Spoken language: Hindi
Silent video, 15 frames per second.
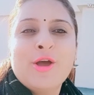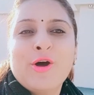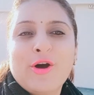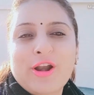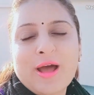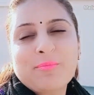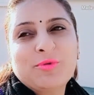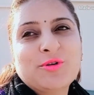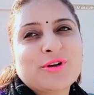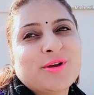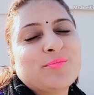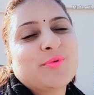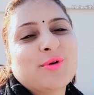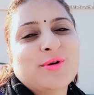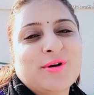और आप लोग के
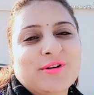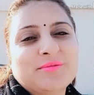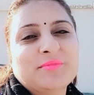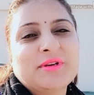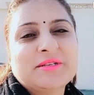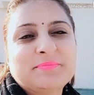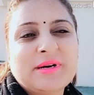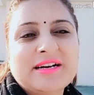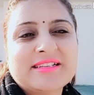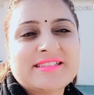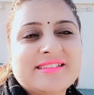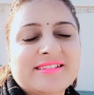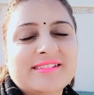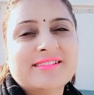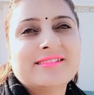बहुत मेरे पास
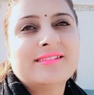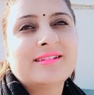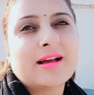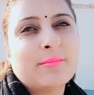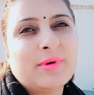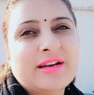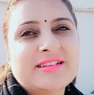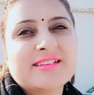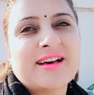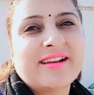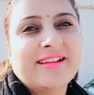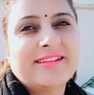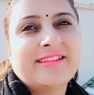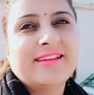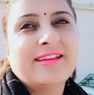कमेंट्स आ
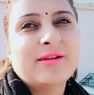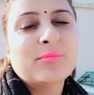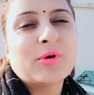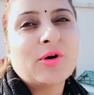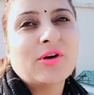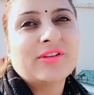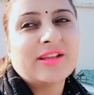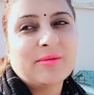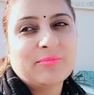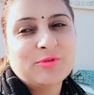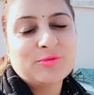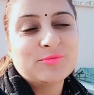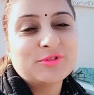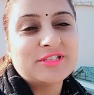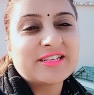रहे थे बहुत आप
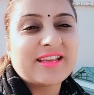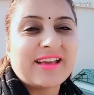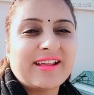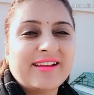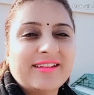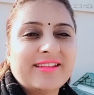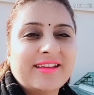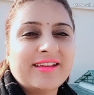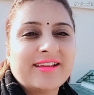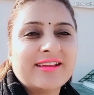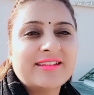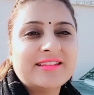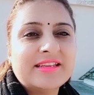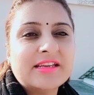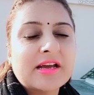लोग मुझे कह रहे थे
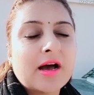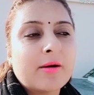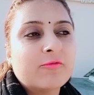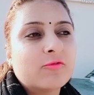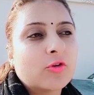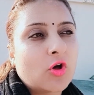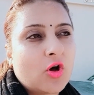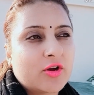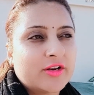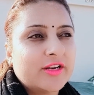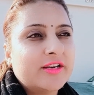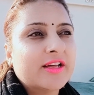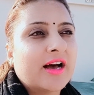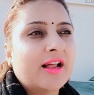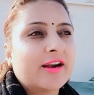कि दी आप व्लॉग
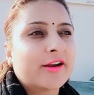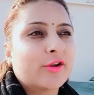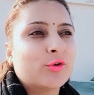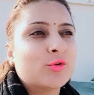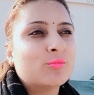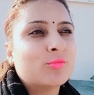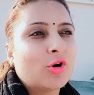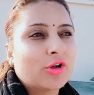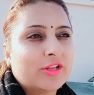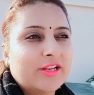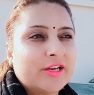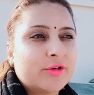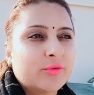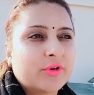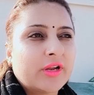नहीं डाल रहे हो बहुत
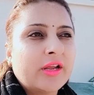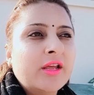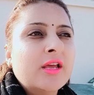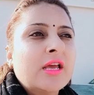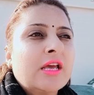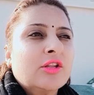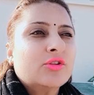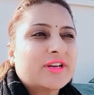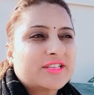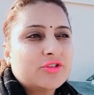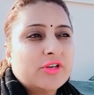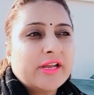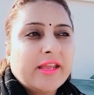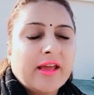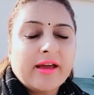लेट हो रहे तो
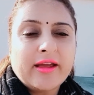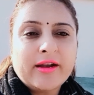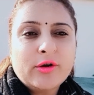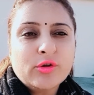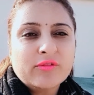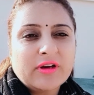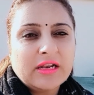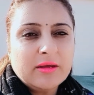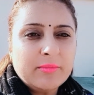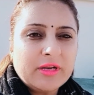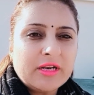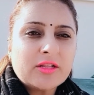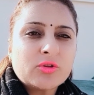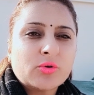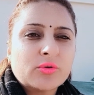एक्चुअली क्या है डोईवाला में
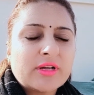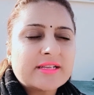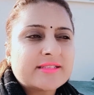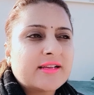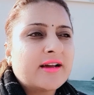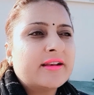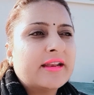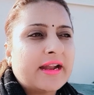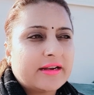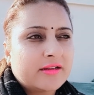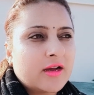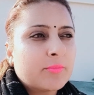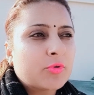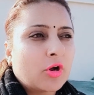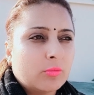ना थोड़ा सा नेट
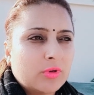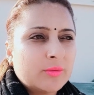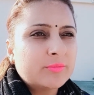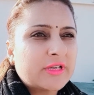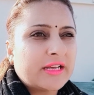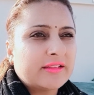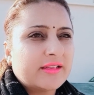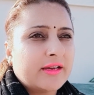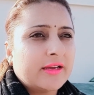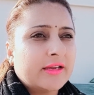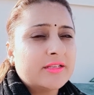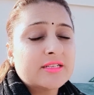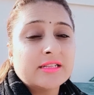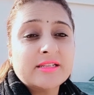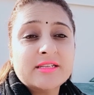का प्रॉब्लम रहता
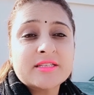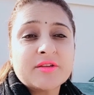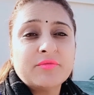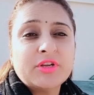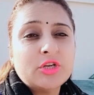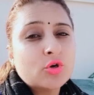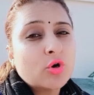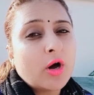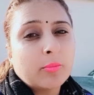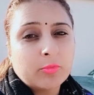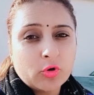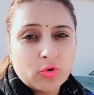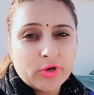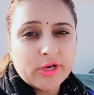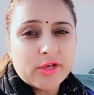है जल्दी से वीडियो
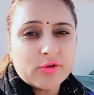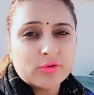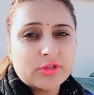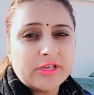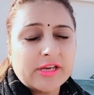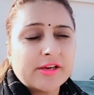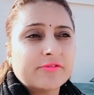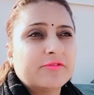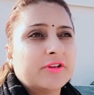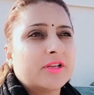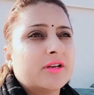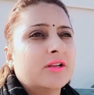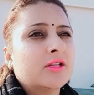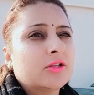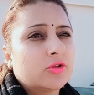अपलोड नहीं होती है
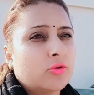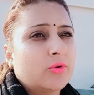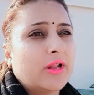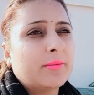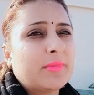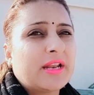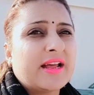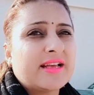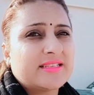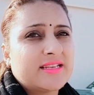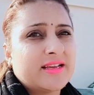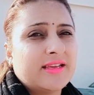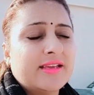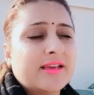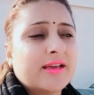फिर थोड़ा मेरा
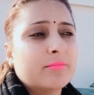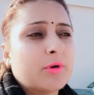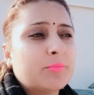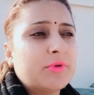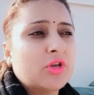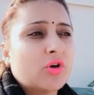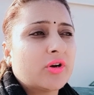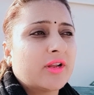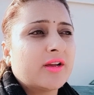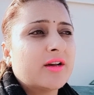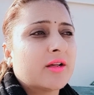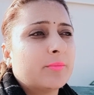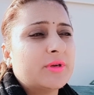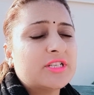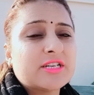ऐसा ही है मम्मी और के
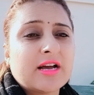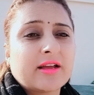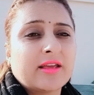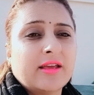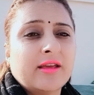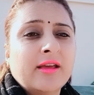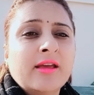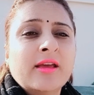घर पे जाके